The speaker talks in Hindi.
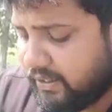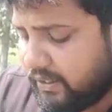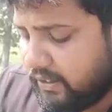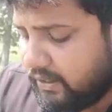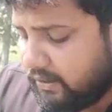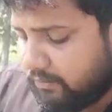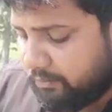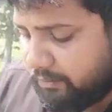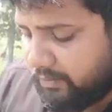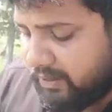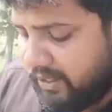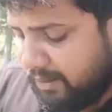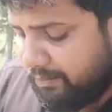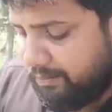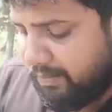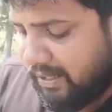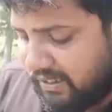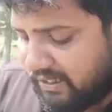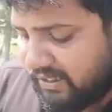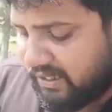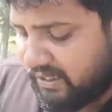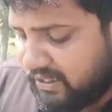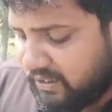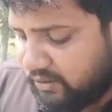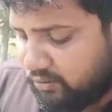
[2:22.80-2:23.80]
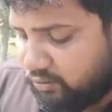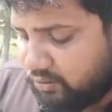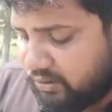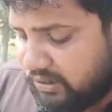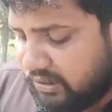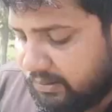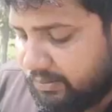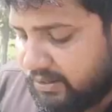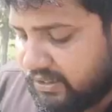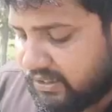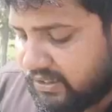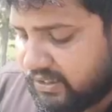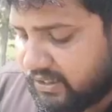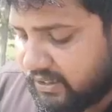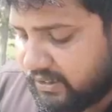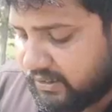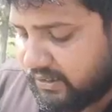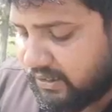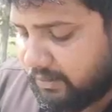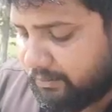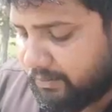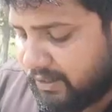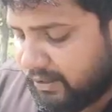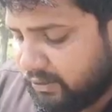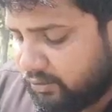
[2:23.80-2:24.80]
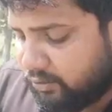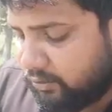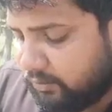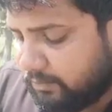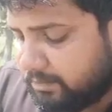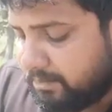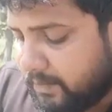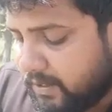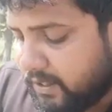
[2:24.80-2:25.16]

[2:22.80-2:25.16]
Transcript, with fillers: वहीं हम बात कर ले तुलसी बीज के किसान भाई हो